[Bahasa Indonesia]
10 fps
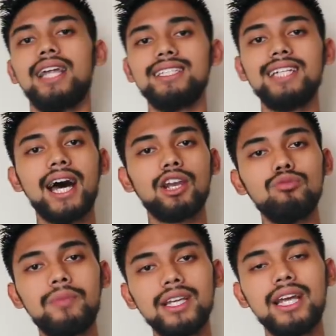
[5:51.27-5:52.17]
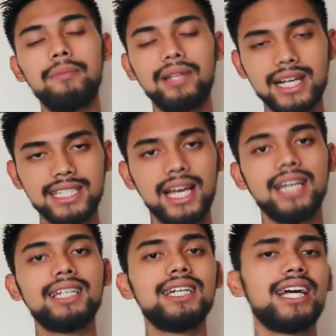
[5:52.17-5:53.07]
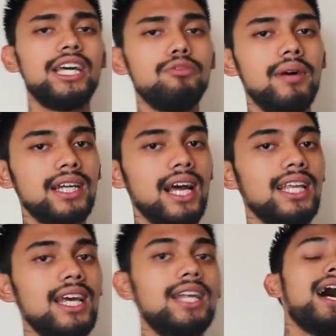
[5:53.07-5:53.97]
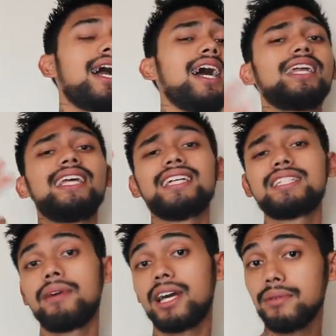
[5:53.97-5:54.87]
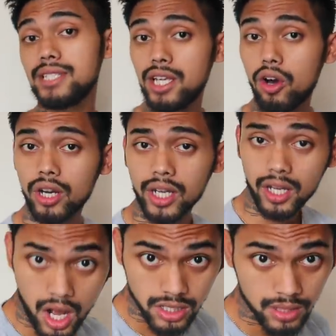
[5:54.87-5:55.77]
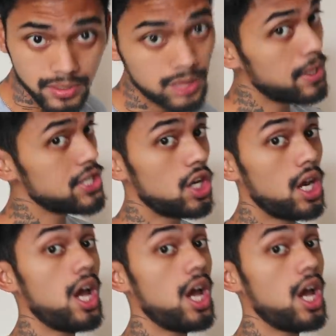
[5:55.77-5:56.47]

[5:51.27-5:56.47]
Dan jangan lupa diaplikasikan ke kehidupan kalian agar kita semakin menjadi orang yang awesome, special,